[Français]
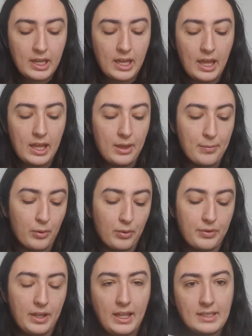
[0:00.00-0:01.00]
Et il m'a
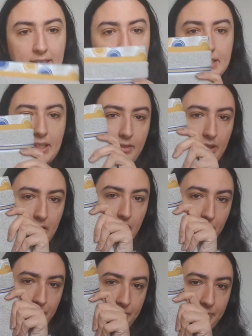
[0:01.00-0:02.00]
offert cette serviette-là.